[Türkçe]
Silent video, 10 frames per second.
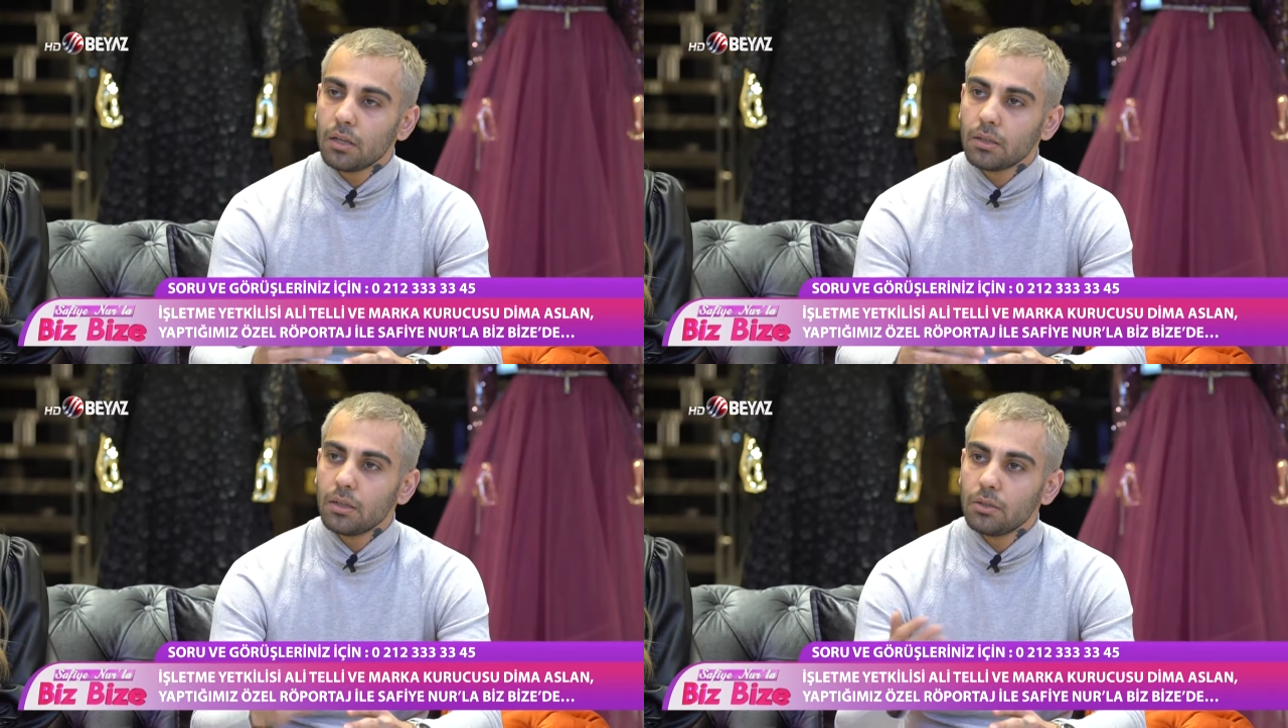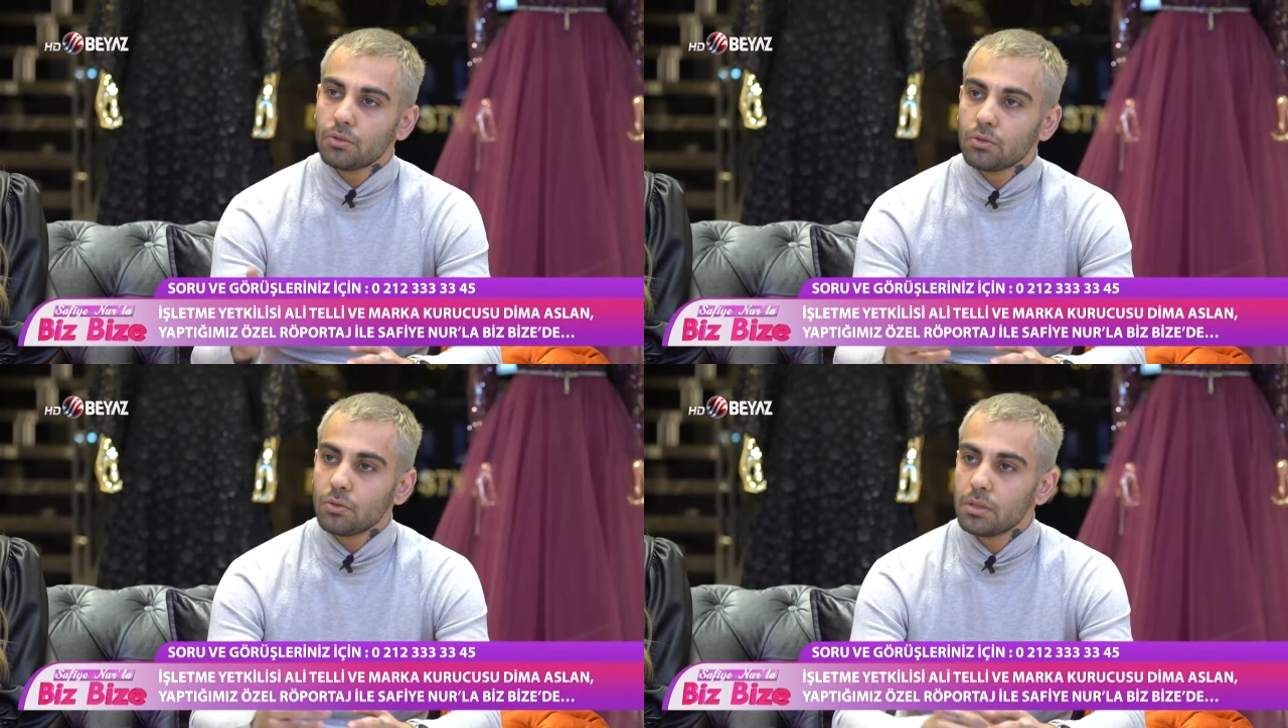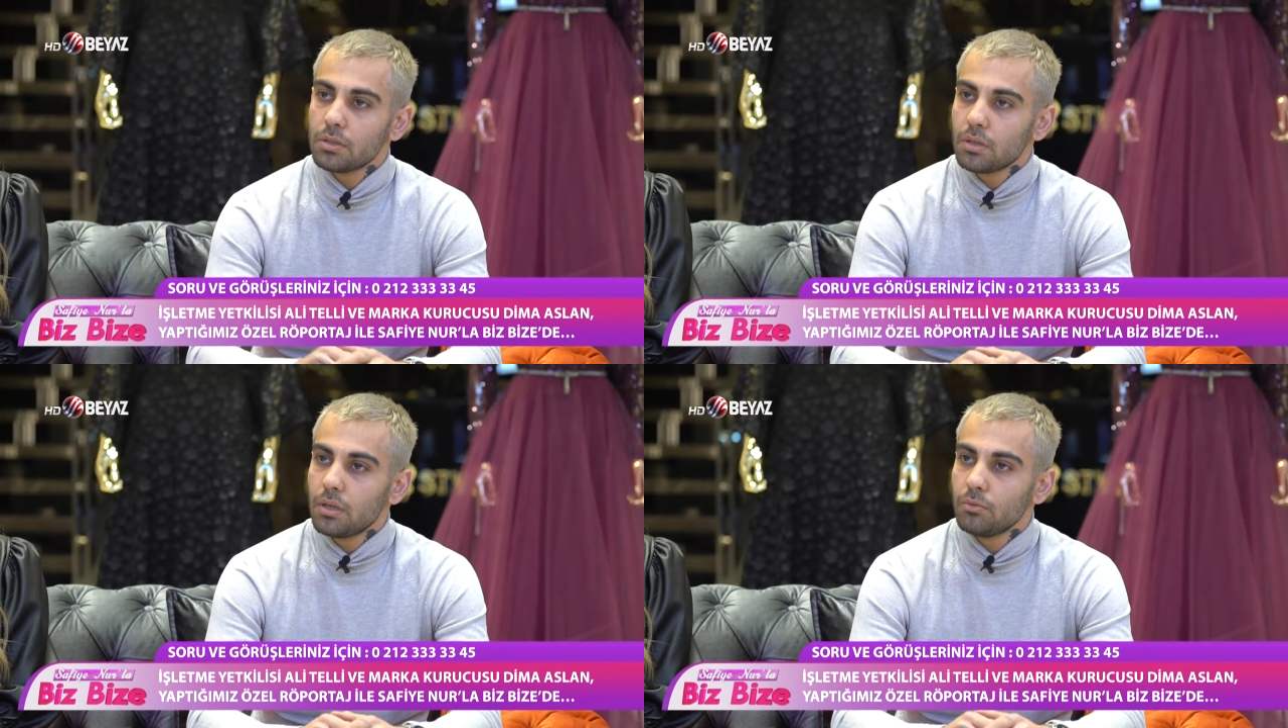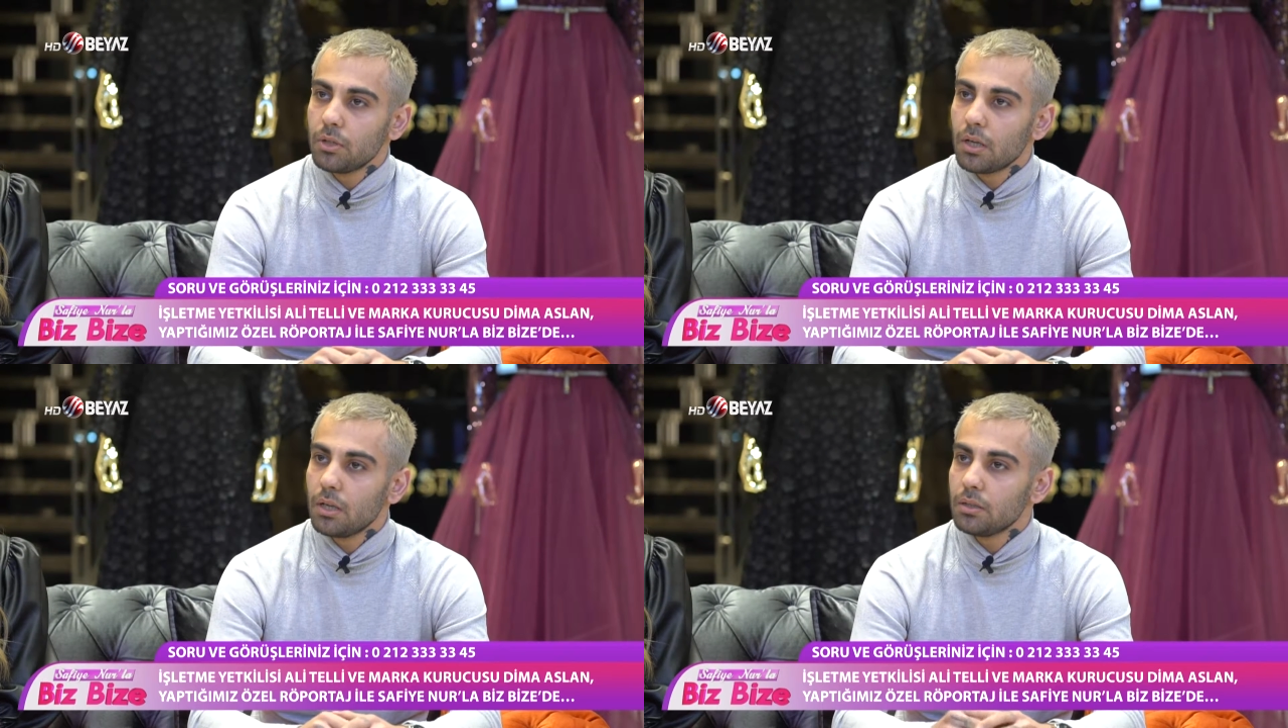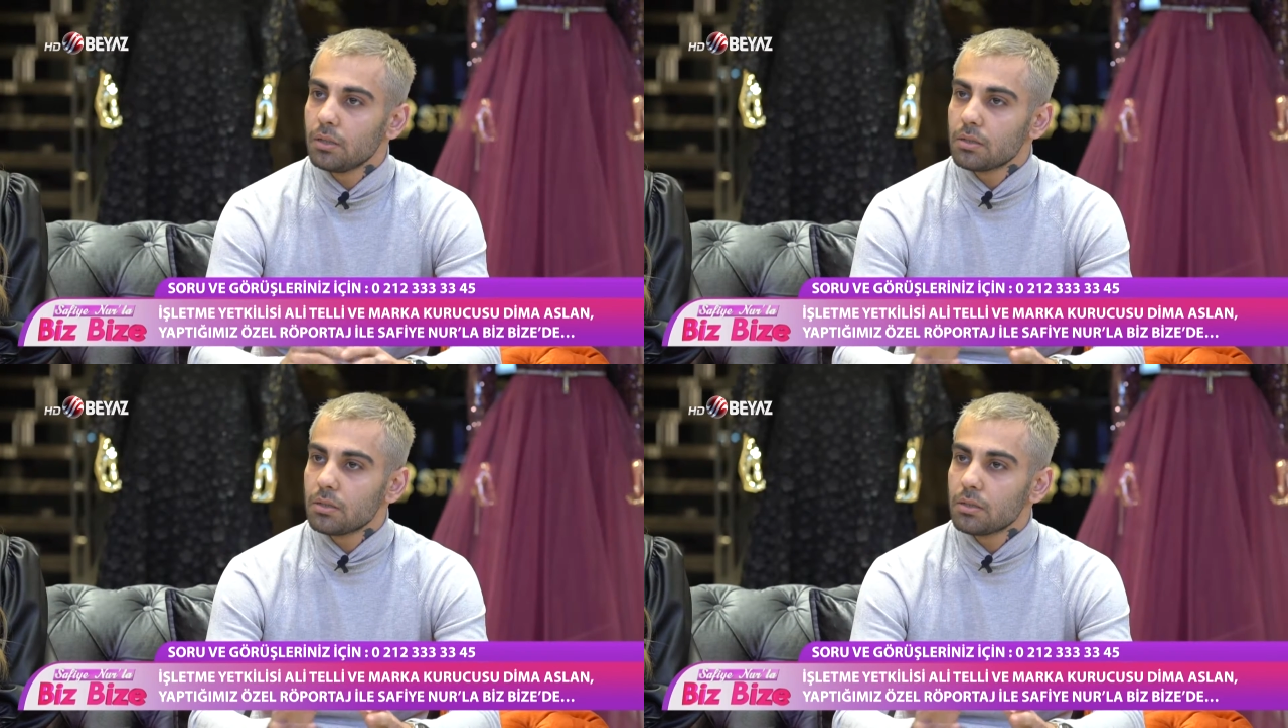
Hatay'dan sonra İstanbul'a geldik.